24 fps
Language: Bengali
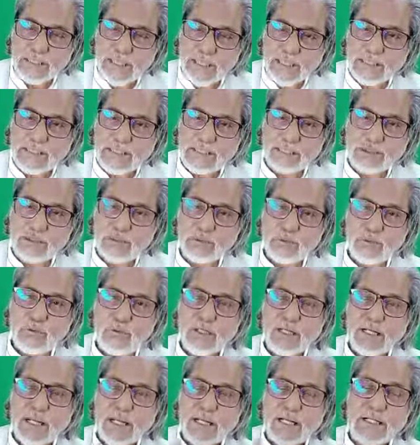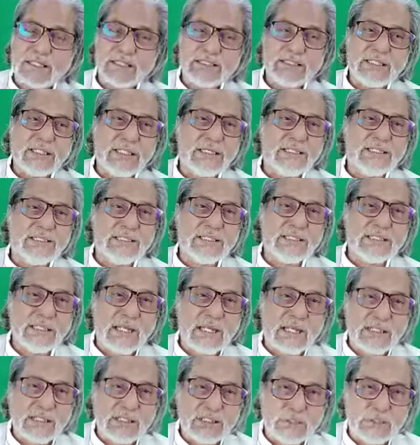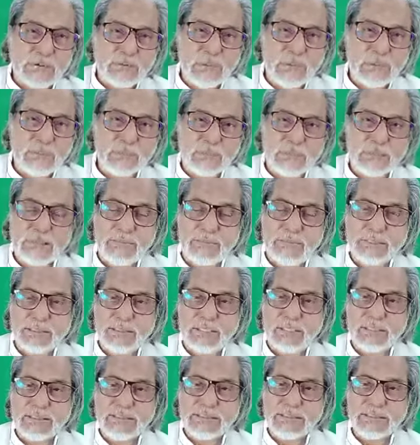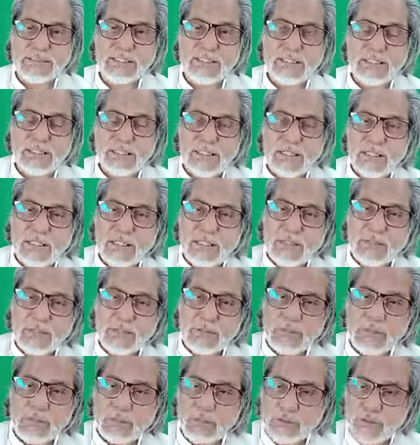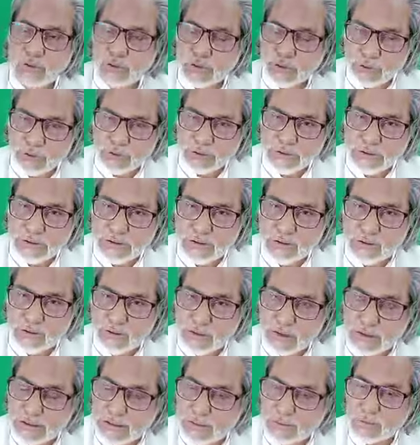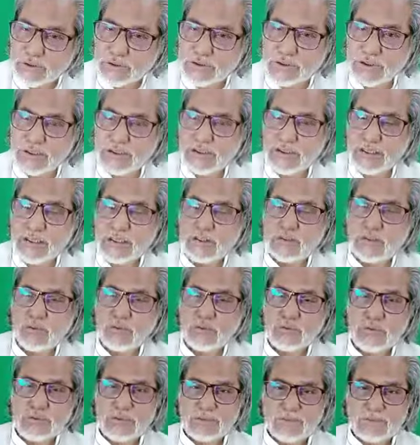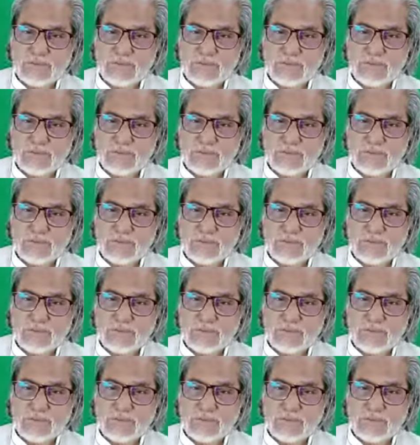যা কিছু ওই আকাশে আছে যা কিছু এই পৃথিবীতে আছে মানে বস্তু অস্তিত্ব নয় জীব অস্তিত্বেই ধরুন